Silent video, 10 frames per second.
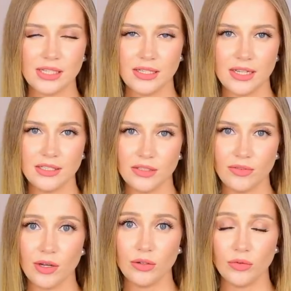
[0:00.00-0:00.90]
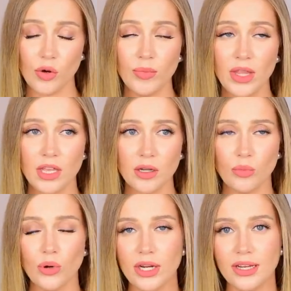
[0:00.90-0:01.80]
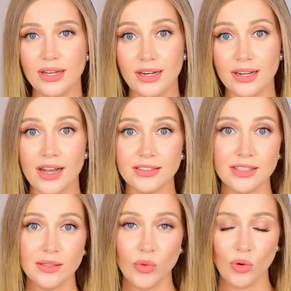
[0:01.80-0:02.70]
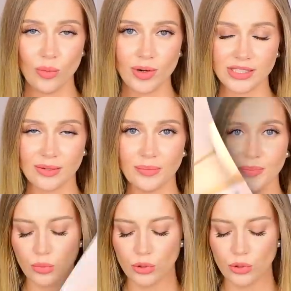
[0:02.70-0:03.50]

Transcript: и я надеваю его более элегантным образом.